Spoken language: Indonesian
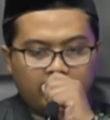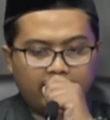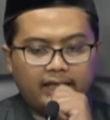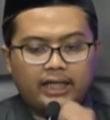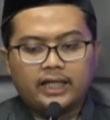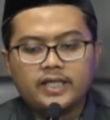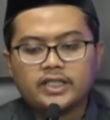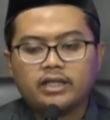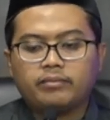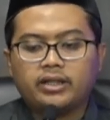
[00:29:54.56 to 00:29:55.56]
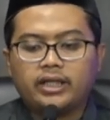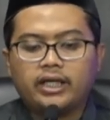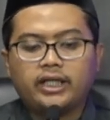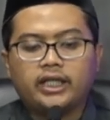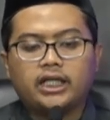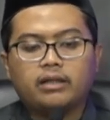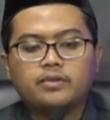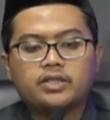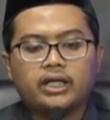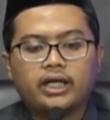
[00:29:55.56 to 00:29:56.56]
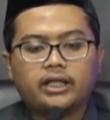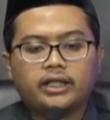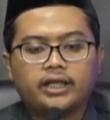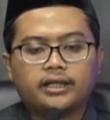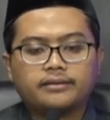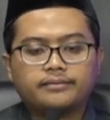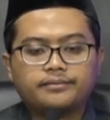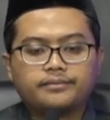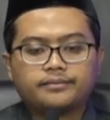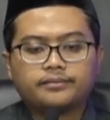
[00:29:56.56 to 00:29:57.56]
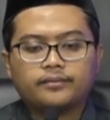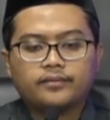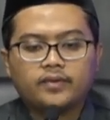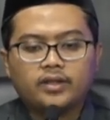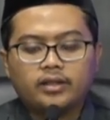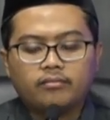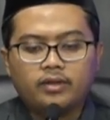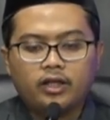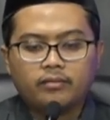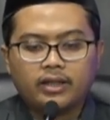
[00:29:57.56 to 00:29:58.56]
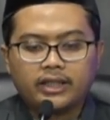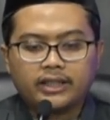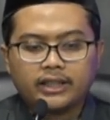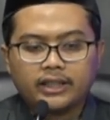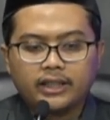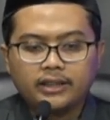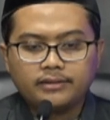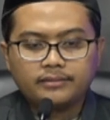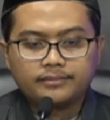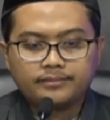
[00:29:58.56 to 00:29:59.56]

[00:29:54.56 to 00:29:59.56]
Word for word: oleh Al-Hasan Bilhani dalam syairnya. Beliau mengatakan,